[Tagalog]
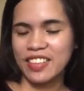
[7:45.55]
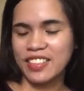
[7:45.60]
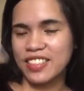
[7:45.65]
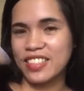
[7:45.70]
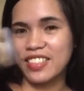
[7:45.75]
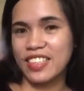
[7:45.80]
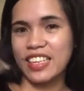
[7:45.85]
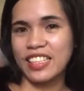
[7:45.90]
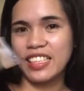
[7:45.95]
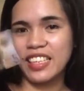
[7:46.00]

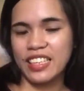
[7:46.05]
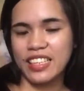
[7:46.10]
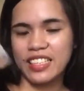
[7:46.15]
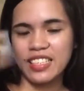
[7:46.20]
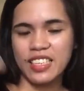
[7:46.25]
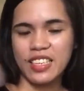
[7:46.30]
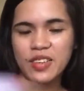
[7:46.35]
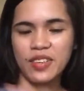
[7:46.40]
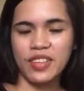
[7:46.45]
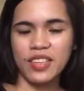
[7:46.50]
Australia.
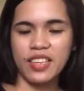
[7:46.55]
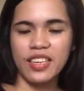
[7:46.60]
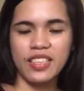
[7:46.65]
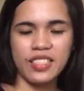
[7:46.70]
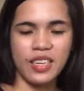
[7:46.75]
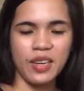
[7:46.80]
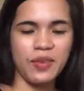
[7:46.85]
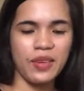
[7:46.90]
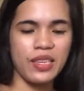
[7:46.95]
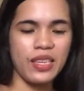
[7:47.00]
Kasi yung
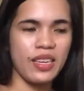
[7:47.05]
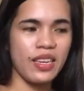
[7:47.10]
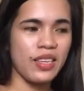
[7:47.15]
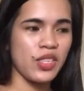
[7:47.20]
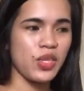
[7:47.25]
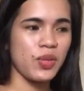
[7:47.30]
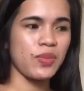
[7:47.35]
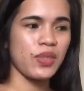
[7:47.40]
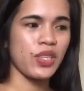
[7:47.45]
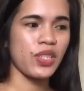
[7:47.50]
asawa ni
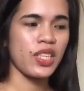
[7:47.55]
Lance